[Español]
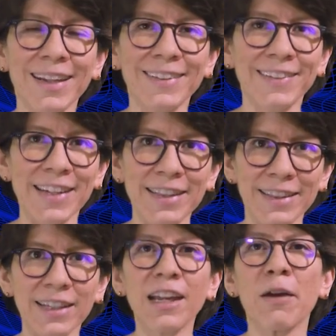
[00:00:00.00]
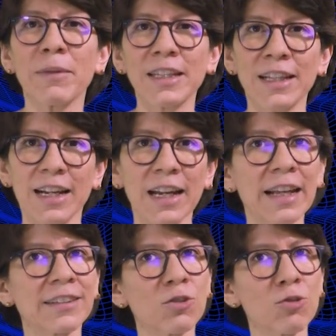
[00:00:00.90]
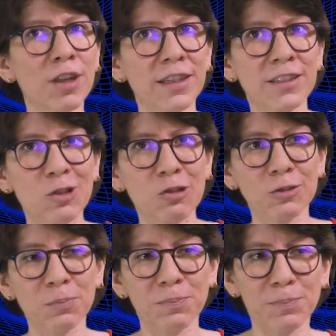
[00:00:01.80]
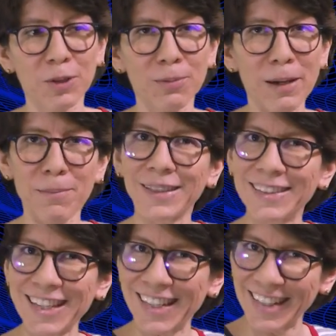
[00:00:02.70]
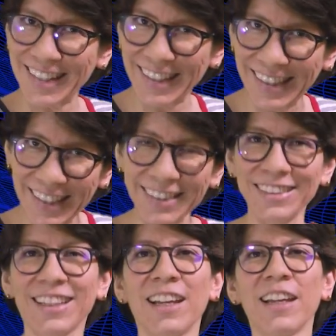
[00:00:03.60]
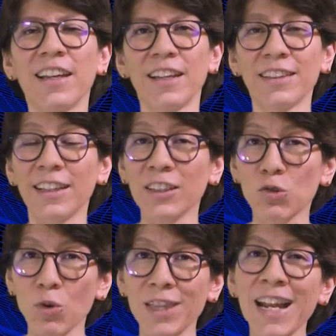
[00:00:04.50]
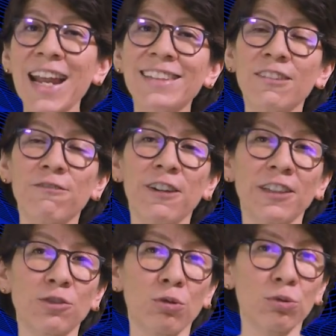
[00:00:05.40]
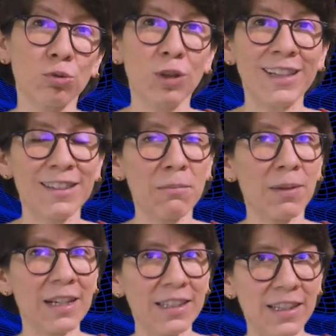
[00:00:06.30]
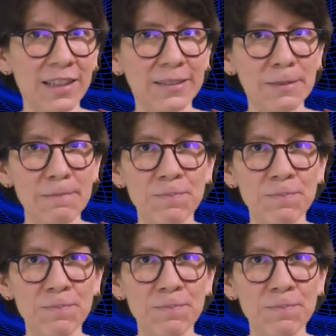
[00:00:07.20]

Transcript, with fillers: creciente a medida que las ciudades con problemas de liquidez descuidan las infraestructuras envejecidas.